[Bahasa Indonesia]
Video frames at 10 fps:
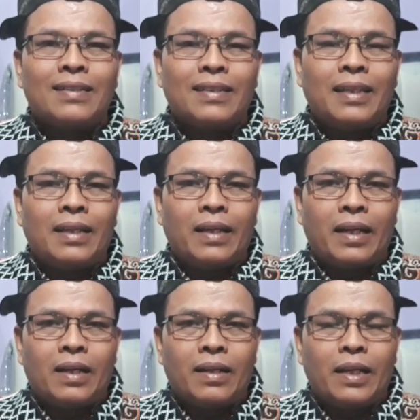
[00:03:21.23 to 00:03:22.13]
di
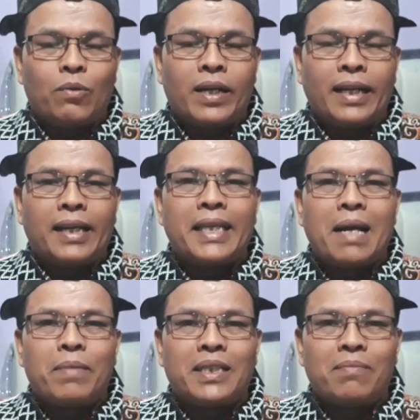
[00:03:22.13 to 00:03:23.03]
lingkungan RT-nya
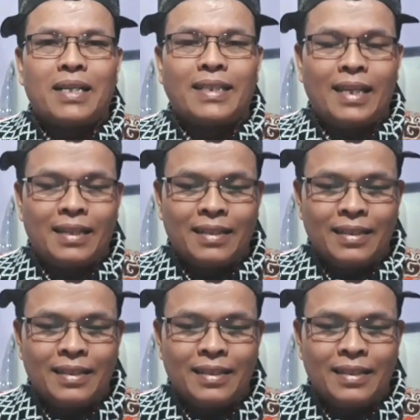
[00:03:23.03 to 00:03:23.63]
masing-masing